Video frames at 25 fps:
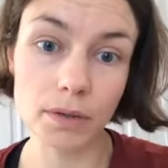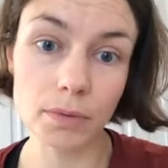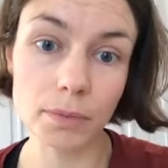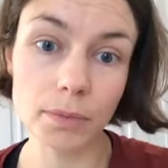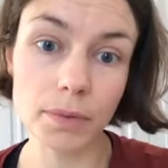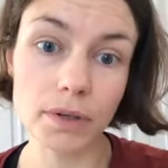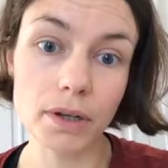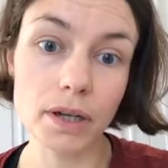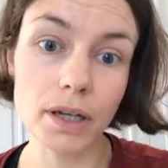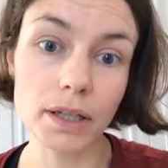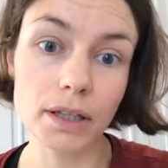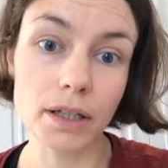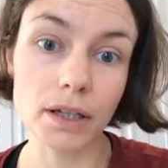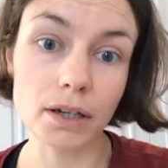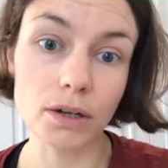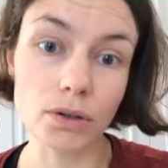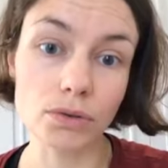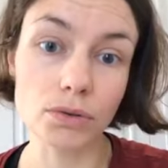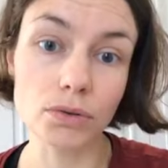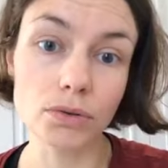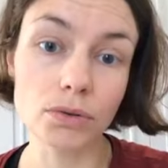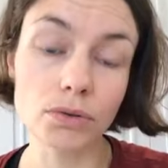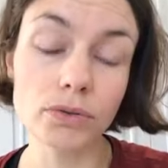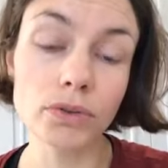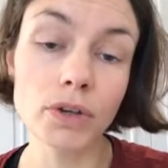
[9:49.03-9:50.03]
Obojga
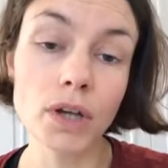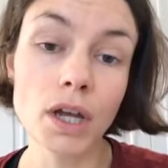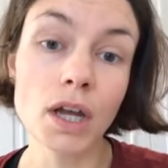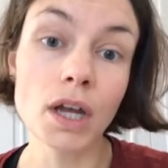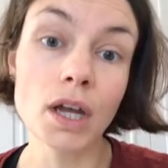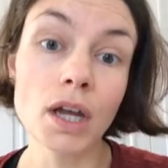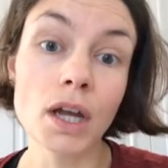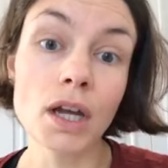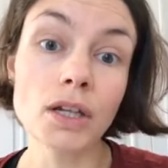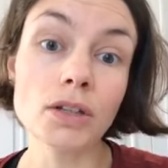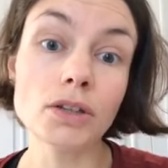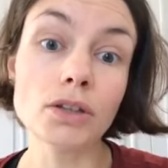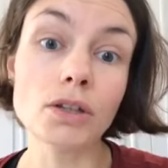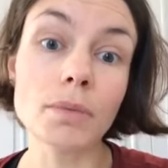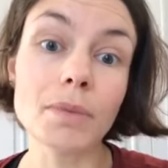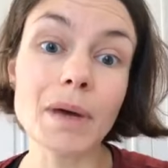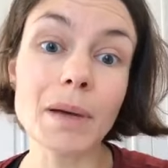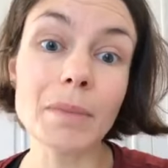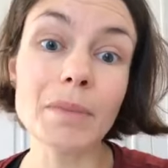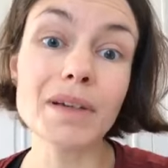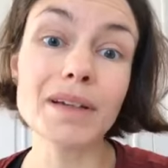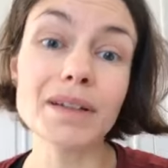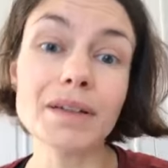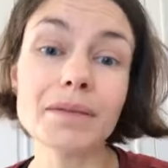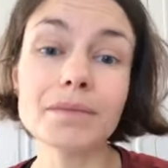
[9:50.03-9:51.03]
Narodów, to
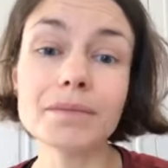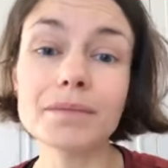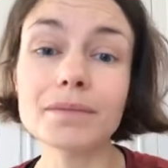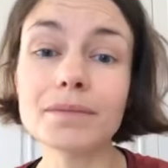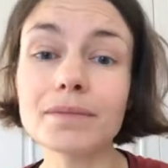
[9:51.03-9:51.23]
mamy mm,